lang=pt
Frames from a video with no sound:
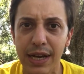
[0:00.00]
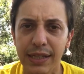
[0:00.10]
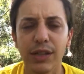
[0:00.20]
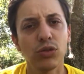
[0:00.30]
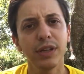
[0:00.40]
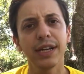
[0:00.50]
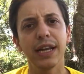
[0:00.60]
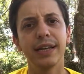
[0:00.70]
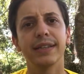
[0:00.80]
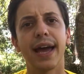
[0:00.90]
Daí toda
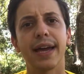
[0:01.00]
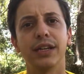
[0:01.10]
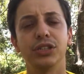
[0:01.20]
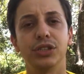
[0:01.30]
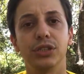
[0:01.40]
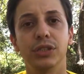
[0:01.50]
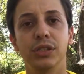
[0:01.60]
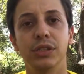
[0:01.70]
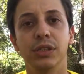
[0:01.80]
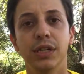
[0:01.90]
aquela ideia
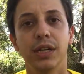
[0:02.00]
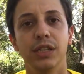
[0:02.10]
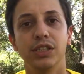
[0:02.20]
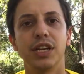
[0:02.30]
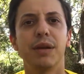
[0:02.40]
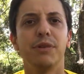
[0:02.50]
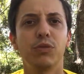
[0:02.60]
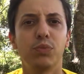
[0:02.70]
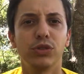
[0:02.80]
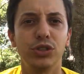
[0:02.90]
de de
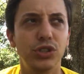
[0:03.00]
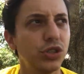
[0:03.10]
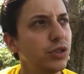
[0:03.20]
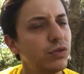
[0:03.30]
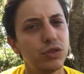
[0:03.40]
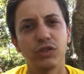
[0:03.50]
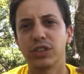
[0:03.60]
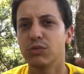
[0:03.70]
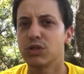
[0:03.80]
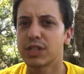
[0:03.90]
treinamento positivo, de
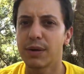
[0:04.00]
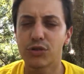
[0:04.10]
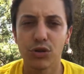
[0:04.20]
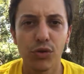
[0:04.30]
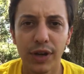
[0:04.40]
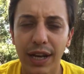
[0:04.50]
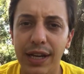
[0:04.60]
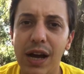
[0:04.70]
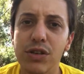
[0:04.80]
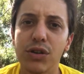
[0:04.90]
você mostrar para o seu cão que é
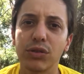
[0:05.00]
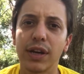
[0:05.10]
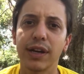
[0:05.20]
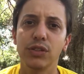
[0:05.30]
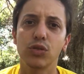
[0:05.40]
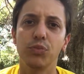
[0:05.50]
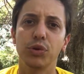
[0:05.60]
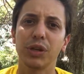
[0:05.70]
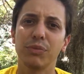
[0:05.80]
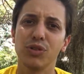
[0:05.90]
legal executar aqueles
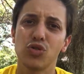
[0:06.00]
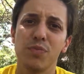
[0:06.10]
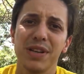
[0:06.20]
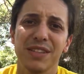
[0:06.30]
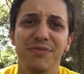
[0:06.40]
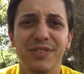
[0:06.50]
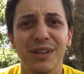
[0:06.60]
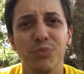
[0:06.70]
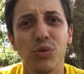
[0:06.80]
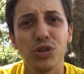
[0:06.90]
comportamentos, começa a
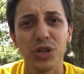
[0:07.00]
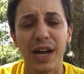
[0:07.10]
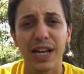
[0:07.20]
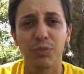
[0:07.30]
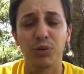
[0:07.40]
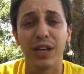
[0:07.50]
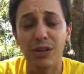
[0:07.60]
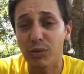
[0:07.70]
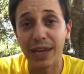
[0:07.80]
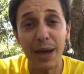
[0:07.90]
ficar um pouco de lado, porque ele
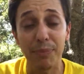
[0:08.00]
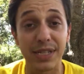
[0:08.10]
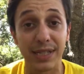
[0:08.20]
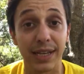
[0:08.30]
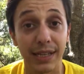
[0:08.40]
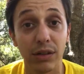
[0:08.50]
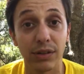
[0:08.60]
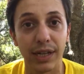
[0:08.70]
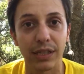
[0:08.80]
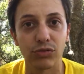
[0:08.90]
não quer apresentar aquilo
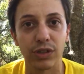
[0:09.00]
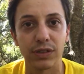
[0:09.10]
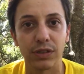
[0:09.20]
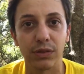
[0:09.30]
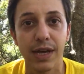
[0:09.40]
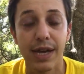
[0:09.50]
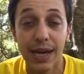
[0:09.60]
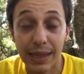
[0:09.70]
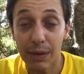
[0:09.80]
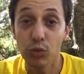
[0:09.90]
naquela situação.
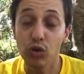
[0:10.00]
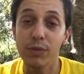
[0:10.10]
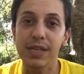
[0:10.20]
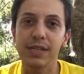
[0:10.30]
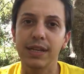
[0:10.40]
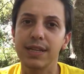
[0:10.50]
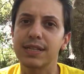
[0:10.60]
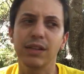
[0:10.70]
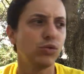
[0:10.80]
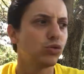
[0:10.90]
Ele está muito mais
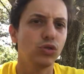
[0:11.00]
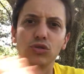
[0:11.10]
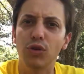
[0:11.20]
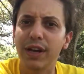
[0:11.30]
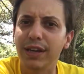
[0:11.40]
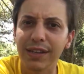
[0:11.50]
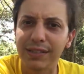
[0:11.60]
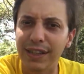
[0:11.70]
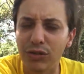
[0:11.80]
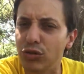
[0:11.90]
interessado nos outros
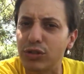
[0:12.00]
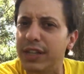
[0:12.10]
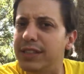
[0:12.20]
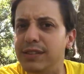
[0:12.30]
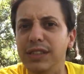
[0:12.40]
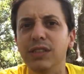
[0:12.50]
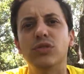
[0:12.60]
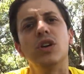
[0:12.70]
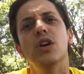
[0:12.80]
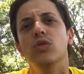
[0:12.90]
coleguinhas dele, nos outros
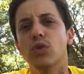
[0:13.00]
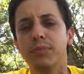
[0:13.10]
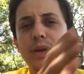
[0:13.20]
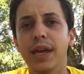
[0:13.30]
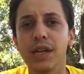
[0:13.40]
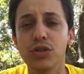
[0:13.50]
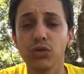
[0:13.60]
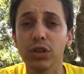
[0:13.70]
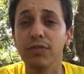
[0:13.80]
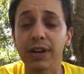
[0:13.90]
cãezinhos, no ambiente,
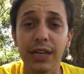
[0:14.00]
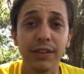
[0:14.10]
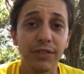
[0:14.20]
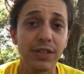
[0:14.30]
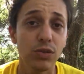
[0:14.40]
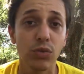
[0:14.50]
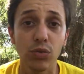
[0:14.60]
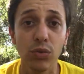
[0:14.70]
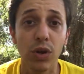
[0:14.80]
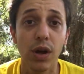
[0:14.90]
do que ficar ali fazendo
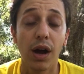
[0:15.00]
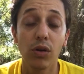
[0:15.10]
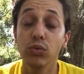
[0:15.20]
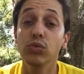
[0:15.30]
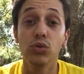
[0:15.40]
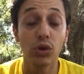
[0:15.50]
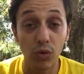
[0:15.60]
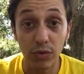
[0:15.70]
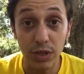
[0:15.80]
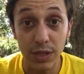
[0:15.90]
algum, algum truque
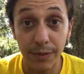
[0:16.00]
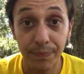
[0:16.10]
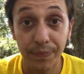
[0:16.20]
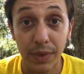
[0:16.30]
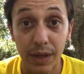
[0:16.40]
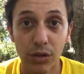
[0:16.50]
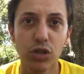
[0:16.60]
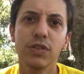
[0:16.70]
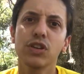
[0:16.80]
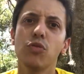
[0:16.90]
com você. Então
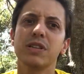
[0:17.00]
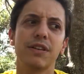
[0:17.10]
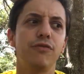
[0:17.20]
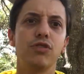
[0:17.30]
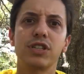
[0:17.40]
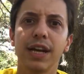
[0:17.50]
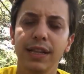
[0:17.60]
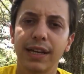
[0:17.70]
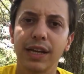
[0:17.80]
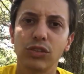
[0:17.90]
se você começar a forçar
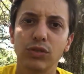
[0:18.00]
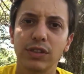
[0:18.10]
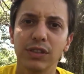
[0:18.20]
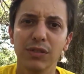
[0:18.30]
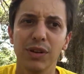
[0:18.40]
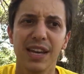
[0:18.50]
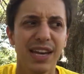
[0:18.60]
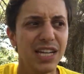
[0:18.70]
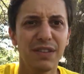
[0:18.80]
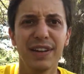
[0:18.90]
ele naquela situação,
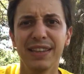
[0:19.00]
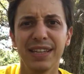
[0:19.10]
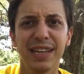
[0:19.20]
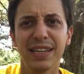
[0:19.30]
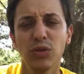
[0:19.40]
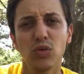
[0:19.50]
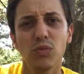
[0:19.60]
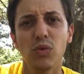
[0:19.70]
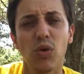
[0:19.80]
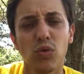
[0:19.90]
ele já vai entender aquilo
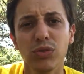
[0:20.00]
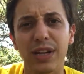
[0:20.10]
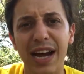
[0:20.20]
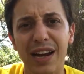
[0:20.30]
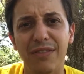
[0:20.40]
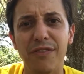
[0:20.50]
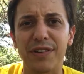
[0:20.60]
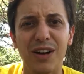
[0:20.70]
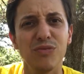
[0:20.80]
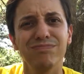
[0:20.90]
como ao contrário, ele vai
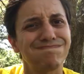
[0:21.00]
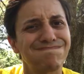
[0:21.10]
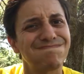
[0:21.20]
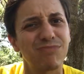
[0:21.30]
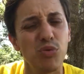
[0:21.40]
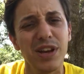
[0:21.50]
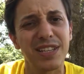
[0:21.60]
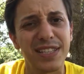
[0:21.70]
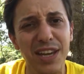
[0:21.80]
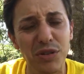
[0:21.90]
ficar com com
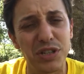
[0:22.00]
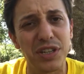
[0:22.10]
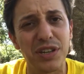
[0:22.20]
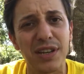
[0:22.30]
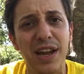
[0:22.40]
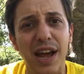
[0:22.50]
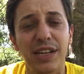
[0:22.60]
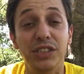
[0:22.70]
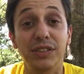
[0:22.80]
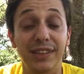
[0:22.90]
receio de,
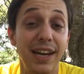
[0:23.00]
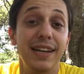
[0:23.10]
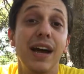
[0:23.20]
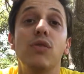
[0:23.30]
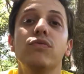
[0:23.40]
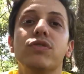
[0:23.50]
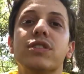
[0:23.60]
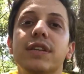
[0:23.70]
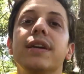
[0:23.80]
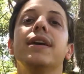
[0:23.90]
de treinar com
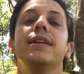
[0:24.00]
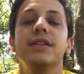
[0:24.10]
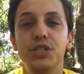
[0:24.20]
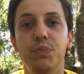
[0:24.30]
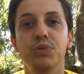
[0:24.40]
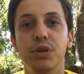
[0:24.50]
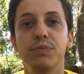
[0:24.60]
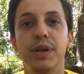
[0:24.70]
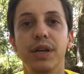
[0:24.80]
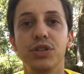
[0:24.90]
você nesse tipo de
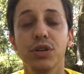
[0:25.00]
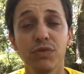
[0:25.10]
ambiente.